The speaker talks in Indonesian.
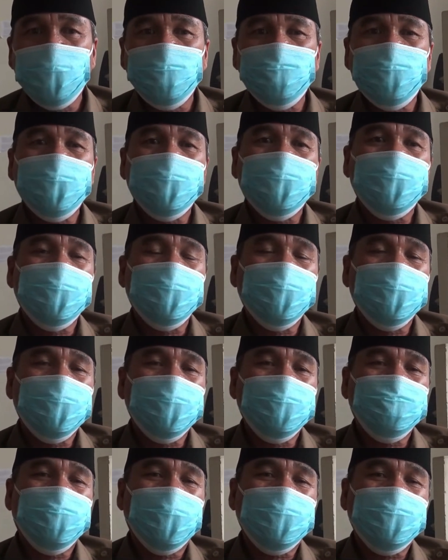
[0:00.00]
apa
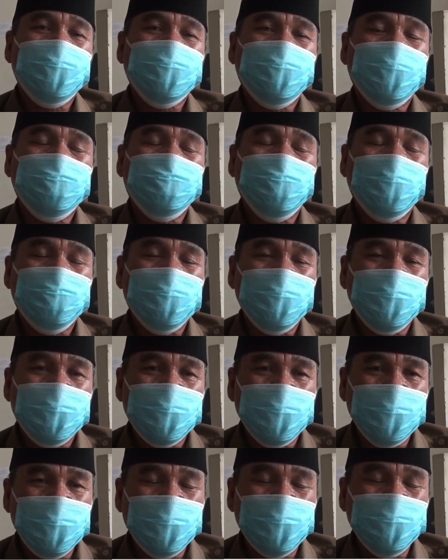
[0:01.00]
di fasilitas
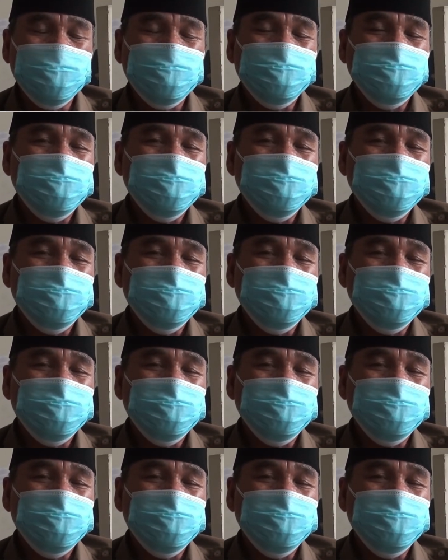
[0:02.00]
provinsi